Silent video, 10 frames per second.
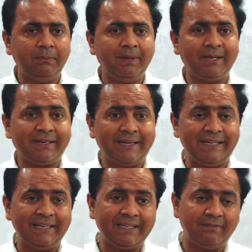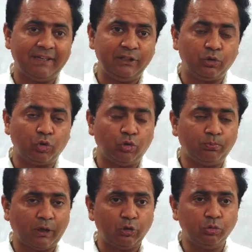बी में क्रिटिकल वैल्यू को
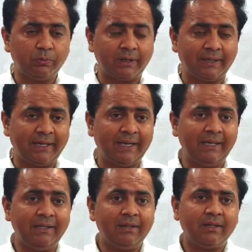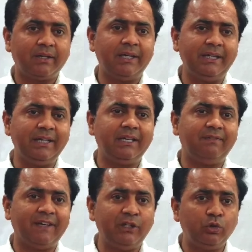मालूम करना है
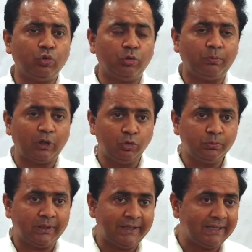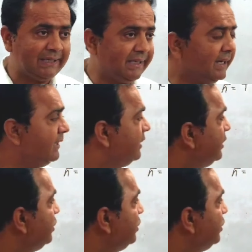क्रिटिकल वैल्यू को मालूम करने के लिए